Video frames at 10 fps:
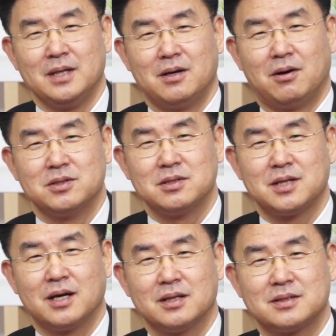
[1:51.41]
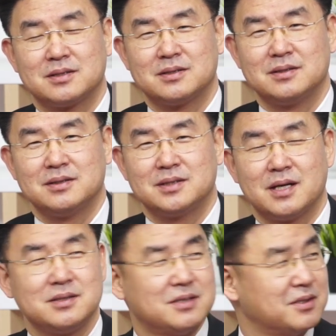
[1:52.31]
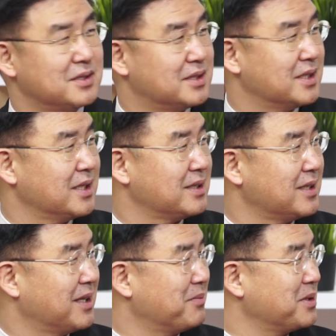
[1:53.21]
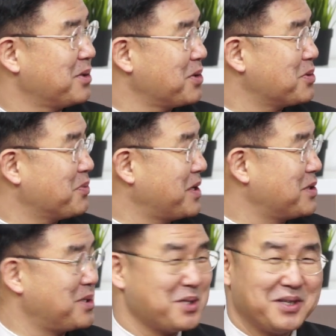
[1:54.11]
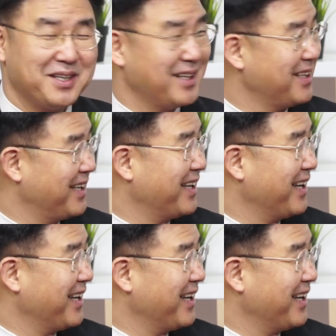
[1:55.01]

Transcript: 어쩌다가 책을 쓰셨는지 네, 아. 소개 좀 아, 이렇게 시작하는 거예요. 네.